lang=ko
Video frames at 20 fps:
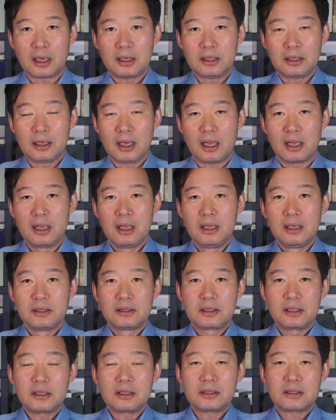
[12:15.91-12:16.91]
그러니까
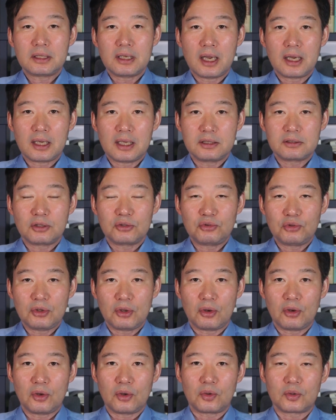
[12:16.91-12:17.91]

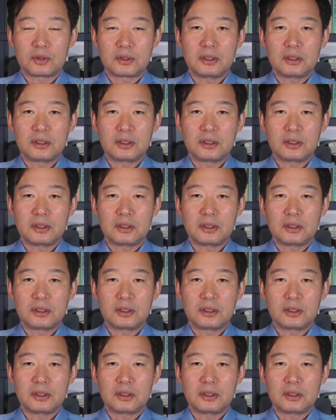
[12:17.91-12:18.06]
직장에서도요,